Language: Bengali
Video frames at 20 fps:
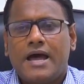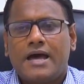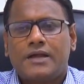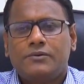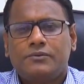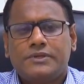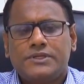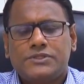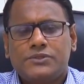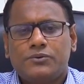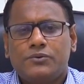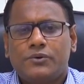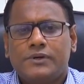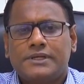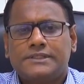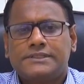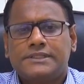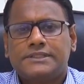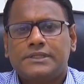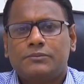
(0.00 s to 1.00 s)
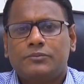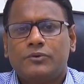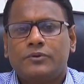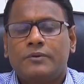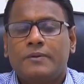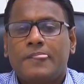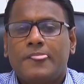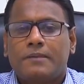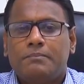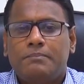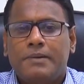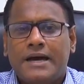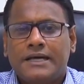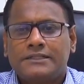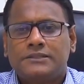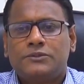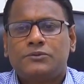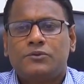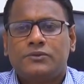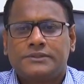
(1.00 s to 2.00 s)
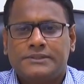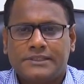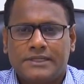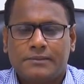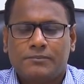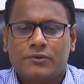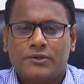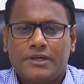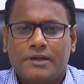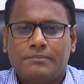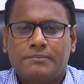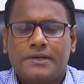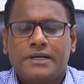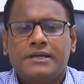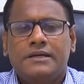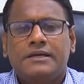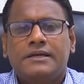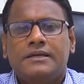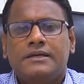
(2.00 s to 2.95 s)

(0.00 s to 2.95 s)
আরও কিছু রোগ আছে যেমন বাত রোগ যেটা বলি আমরা